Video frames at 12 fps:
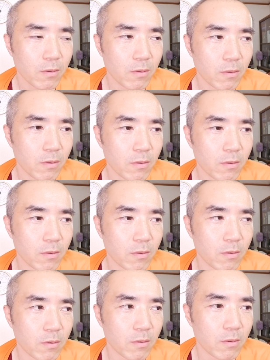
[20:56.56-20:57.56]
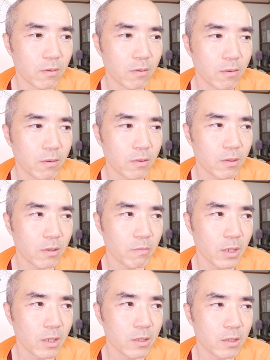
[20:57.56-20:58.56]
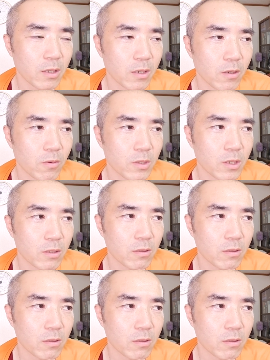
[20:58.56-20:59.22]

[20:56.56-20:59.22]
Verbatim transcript: うんでいまいちなんか落ち